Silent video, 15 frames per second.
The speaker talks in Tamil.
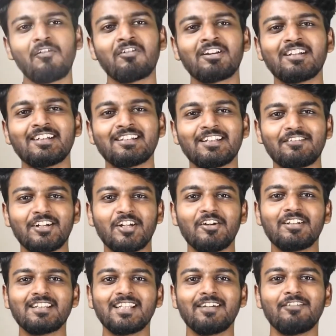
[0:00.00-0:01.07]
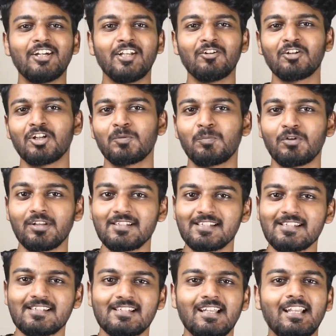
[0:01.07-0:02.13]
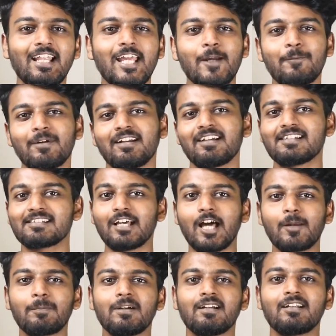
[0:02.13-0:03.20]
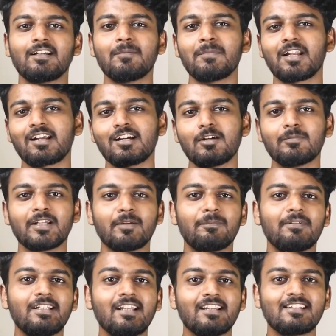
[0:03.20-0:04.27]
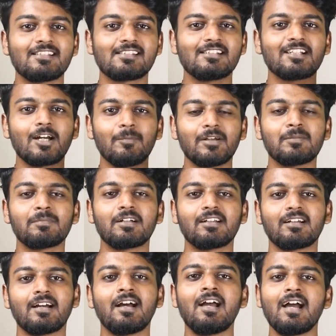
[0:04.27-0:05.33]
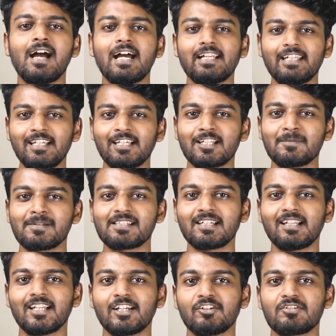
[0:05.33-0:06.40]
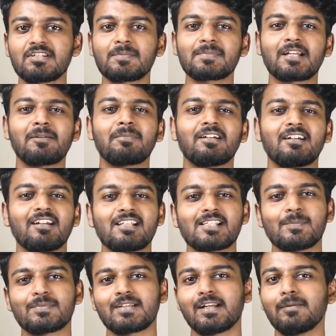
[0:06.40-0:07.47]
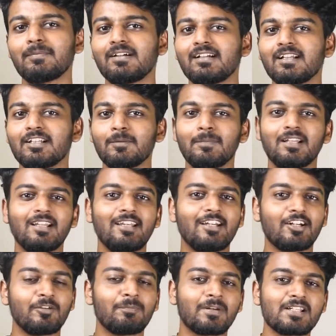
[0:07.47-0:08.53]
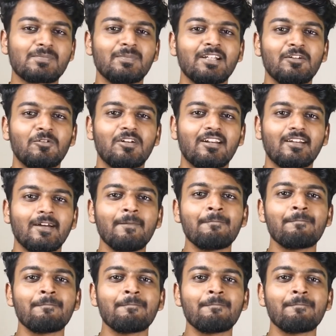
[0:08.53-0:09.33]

அவ்வளோதான் இந்த வீடியோ இந்த வீடியோ உங்களுக்கு பிடிச்சிருந்துச்சுன்னா லைக் பண்ணுங்கள் ஷேர் பண்ணுங்கள் மறக்காமல் எப்படி இருந்துச்சுன்னு கமெண்ட் பண்ணுங்கள் அண்ட் நீங்கள் நம்ம சேனலுக்கு இன்னும் சப்ஸ்கிரைப் பண்ணலன்னா சப்ஸ்கிரைப் பண்ணிட்டு அந்த பெல் ஐக்கனையும் ப்ரெஸ் பண்ணி விட்டுருங்க